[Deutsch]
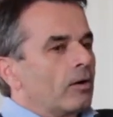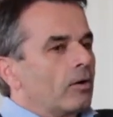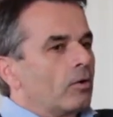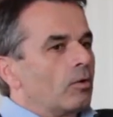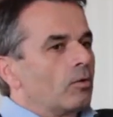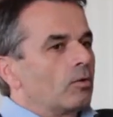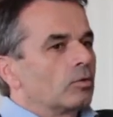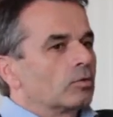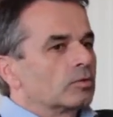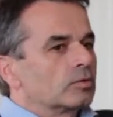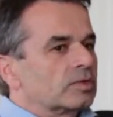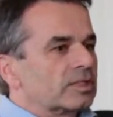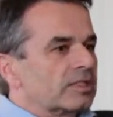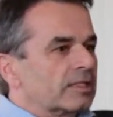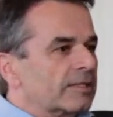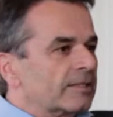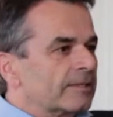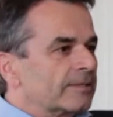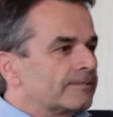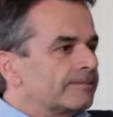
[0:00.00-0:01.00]
Und,
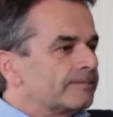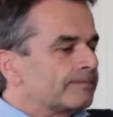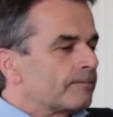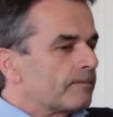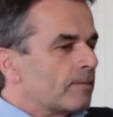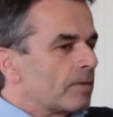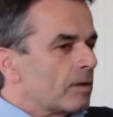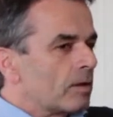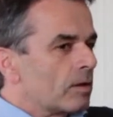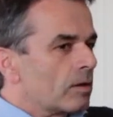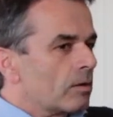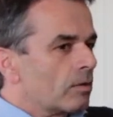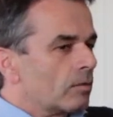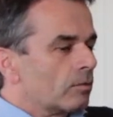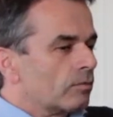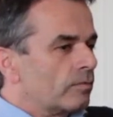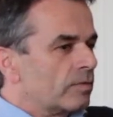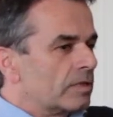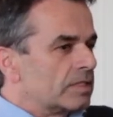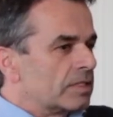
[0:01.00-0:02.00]
äh,
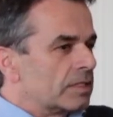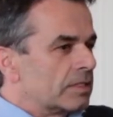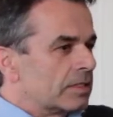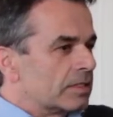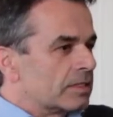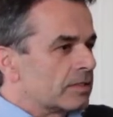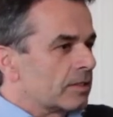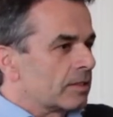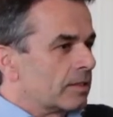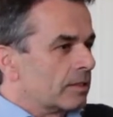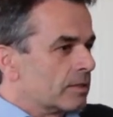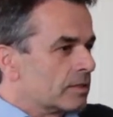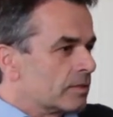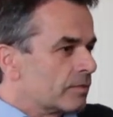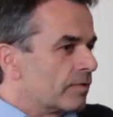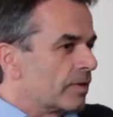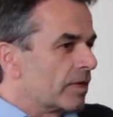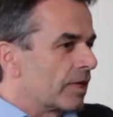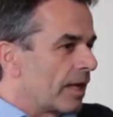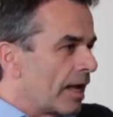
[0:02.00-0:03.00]
und wir sind also
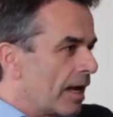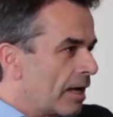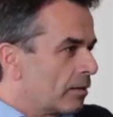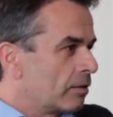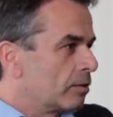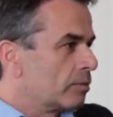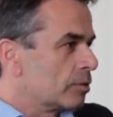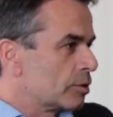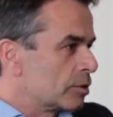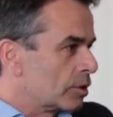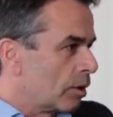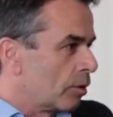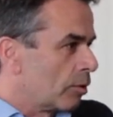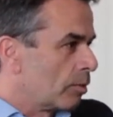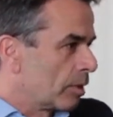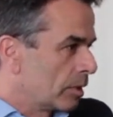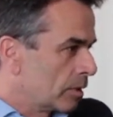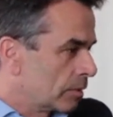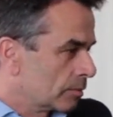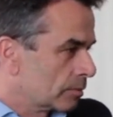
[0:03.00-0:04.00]
insofern klein und
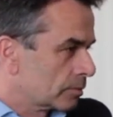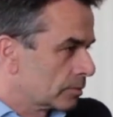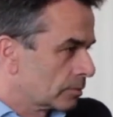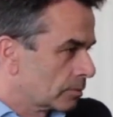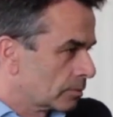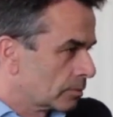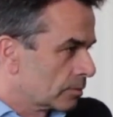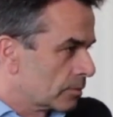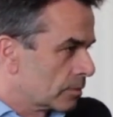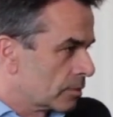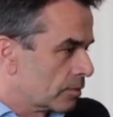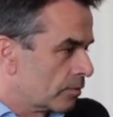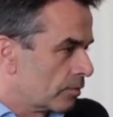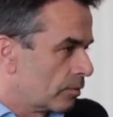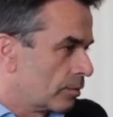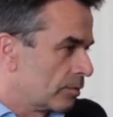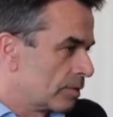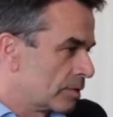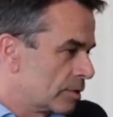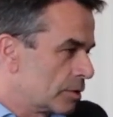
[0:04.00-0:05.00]
überschaubar,
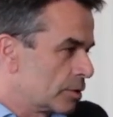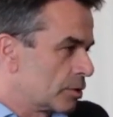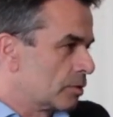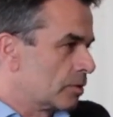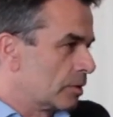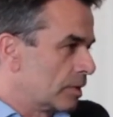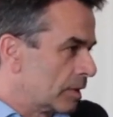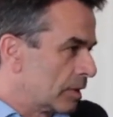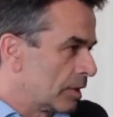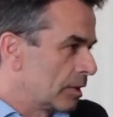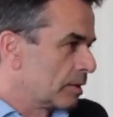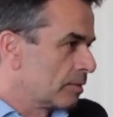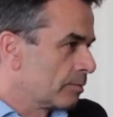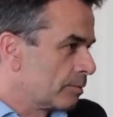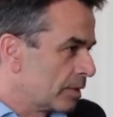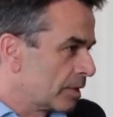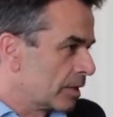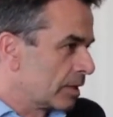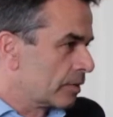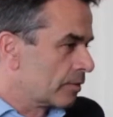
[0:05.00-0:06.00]
sowohl was die
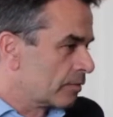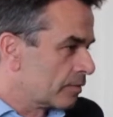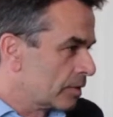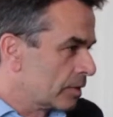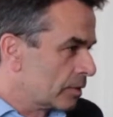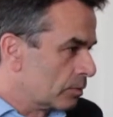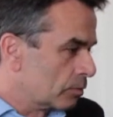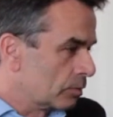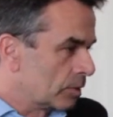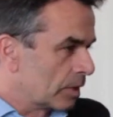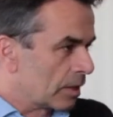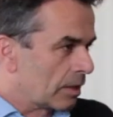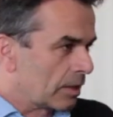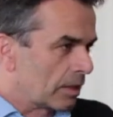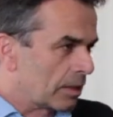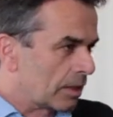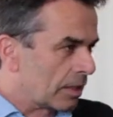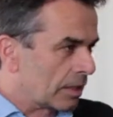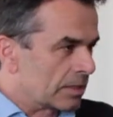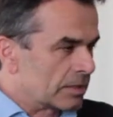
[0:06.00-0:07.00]
Studierenden betrifft, die
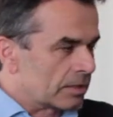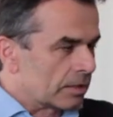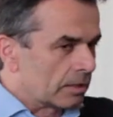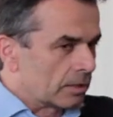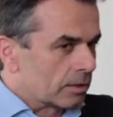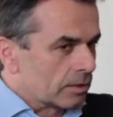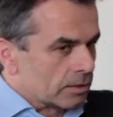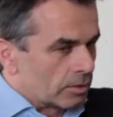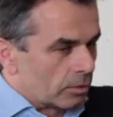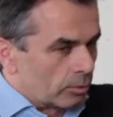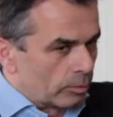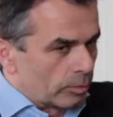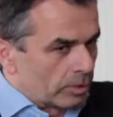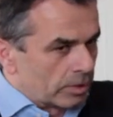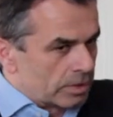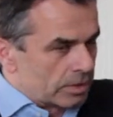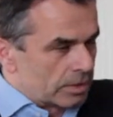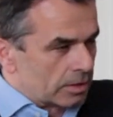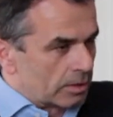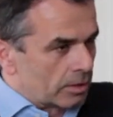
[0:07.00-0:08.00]
untereinander ganz anderes
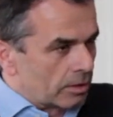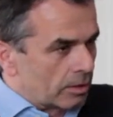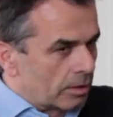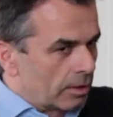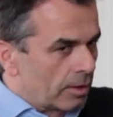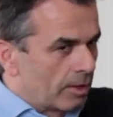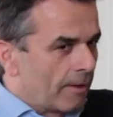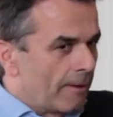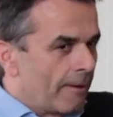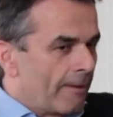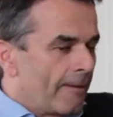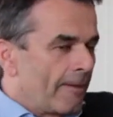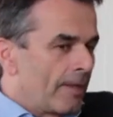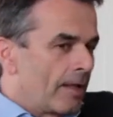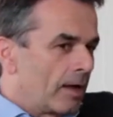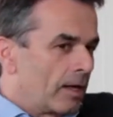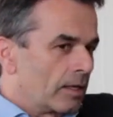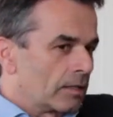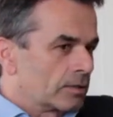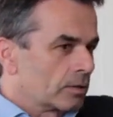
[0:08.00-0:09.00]
kommunizieren können,
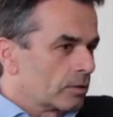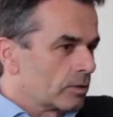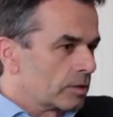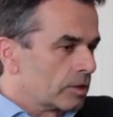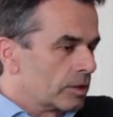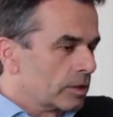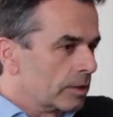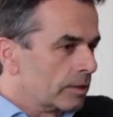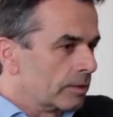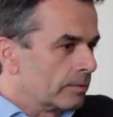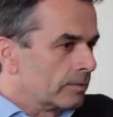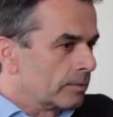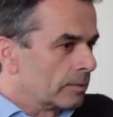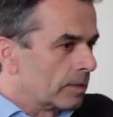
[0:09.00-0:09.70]
als auch die